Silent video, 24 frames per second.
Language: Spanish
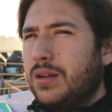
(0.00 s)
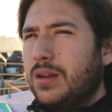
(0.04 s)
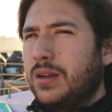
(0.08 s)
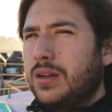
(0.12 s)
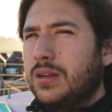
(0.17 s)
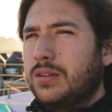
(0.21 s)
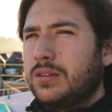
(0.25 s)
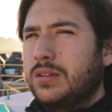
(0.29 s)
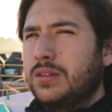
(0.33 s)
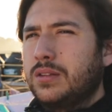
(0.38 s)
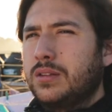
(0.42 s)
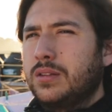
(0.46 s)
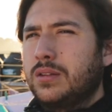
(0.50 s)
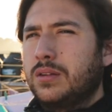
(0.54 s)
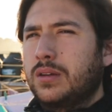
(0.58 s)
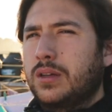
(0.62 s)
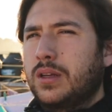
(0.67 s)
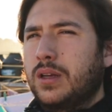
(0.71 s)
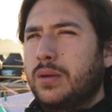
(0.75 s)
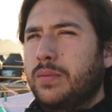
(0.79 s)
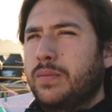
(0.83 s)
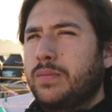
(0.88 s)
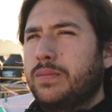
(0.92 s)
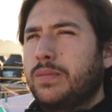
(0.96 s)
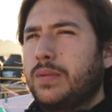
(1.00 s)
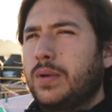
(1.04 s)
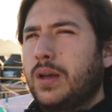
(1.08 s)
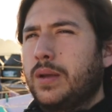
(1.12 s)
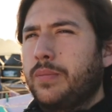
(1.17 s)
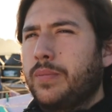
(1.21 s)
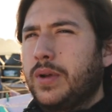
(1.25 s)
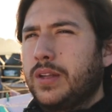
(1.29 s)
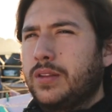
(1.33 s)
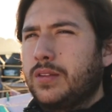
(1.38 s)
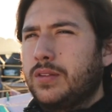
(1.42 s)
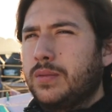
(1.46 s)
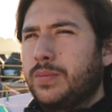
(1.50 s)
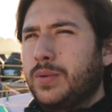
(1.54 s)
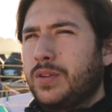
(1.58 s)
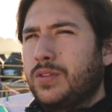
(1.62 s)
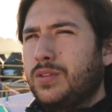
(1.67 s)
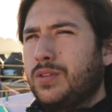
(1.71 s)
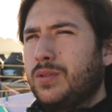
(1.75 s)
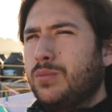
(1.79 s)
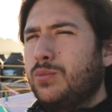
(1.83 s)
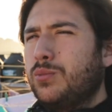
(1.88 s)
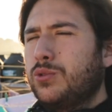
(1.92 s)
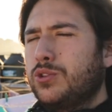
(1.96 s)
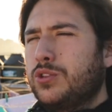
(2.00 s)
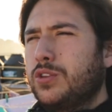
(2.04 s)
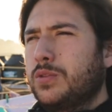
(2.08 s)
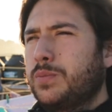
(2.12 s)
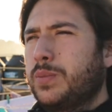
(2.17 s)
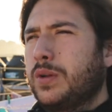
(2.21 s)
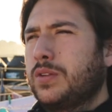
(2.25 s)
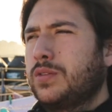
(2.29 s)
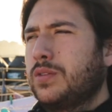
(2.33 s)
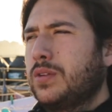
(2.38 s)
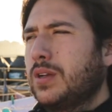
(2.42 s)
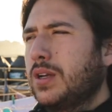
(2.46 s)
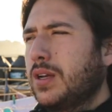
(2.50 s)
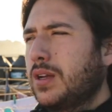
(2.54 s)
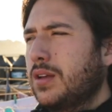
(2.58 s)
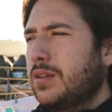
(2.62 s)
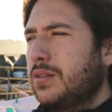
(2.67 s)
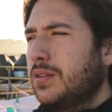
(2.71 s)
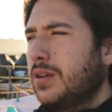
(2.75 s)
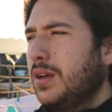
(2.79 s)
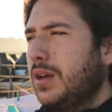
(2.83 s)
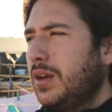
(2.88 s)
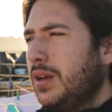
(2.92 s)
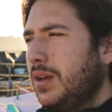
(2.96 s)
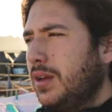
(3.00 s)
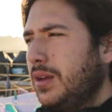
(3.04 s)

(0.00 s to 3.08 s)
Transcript: en el sentido de que hay participación de muchos personajes